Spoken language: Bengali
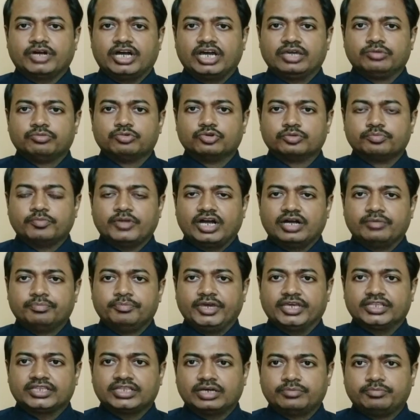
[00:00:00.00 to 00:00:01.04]
মা এবং মা
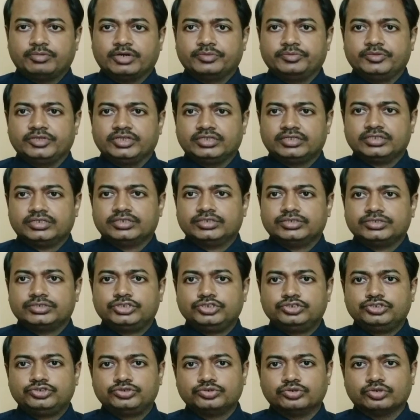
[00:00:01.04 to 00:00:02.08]
ব্যথা পাবে
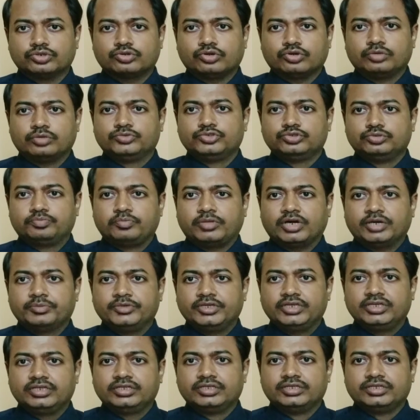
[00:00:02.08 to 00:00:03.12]
শিশুও কম দুধ
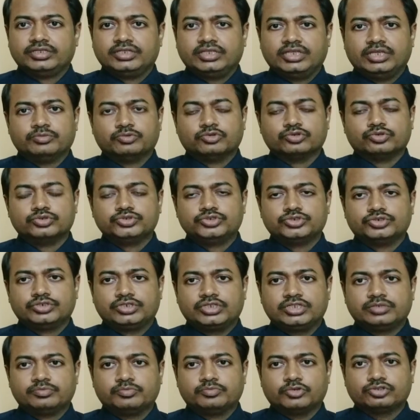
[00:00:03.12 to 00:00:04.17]
পাবে এবং
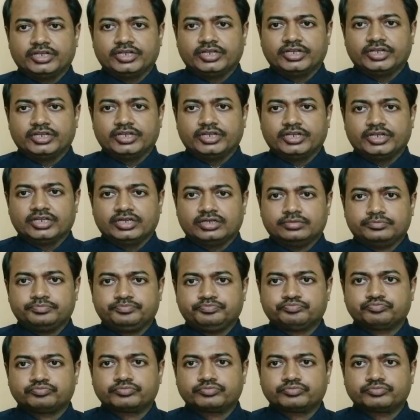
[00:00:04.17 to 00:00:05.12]
ওজন ঠিকমতো বাড়বে না